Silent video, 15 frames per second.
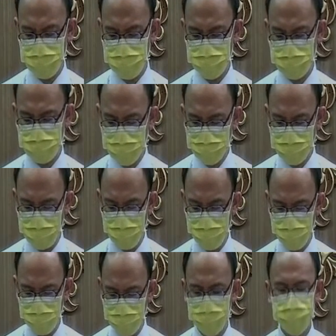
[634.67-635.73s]
真的
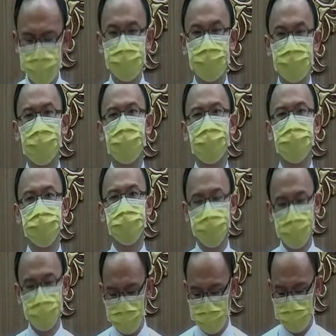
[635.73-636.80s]
是在
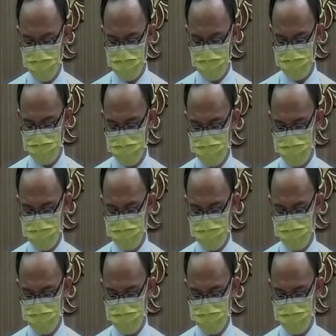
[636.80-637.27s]
主里面呢？